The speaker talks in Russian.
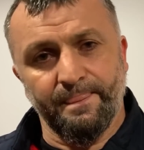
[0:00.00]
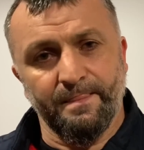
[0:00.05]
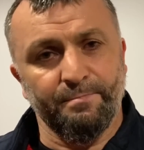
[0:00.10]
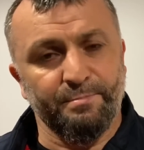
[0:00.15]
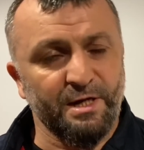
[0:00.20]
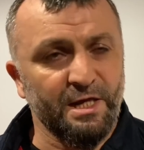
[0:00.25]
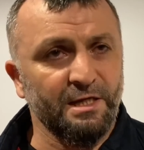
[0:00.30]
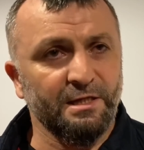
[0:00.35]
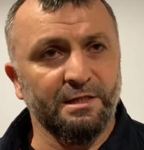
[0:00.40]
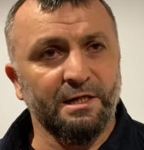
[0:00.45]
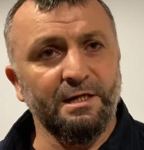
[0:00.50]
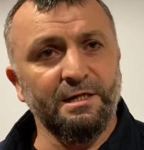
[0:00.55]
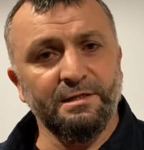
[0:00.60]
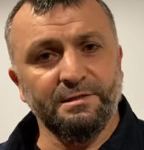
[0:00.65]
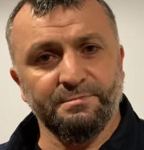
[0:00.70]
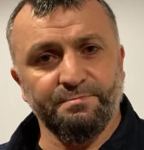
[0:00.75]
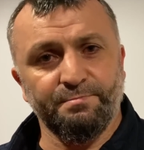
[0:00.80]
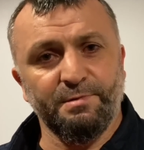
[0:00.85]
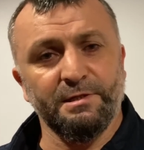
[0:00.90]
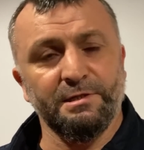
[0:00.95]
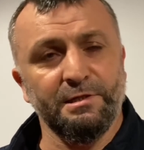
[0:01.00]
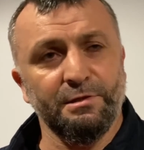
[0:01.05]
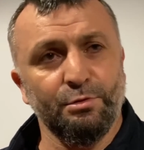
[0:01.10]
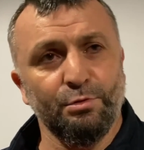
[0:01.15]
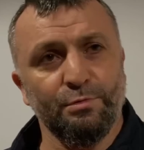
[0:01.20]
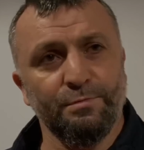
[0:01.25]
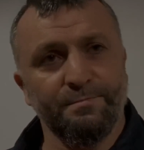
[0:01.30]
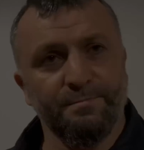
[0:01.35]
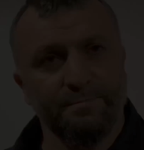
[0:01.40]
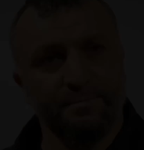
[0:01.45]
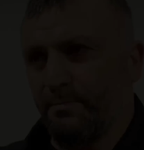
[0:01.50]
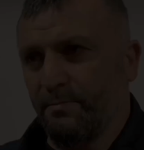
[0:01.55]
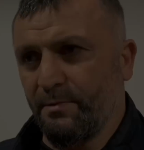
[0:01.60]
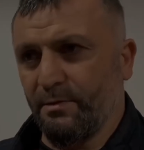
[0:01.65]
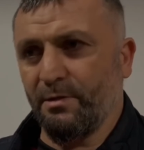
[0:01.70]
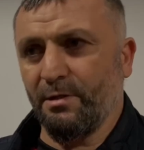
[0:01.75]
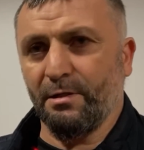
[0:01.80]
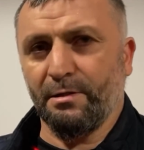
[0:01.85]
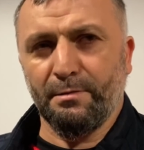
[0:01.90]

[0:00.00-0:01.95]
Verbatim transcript: Проиграли по делу. Так.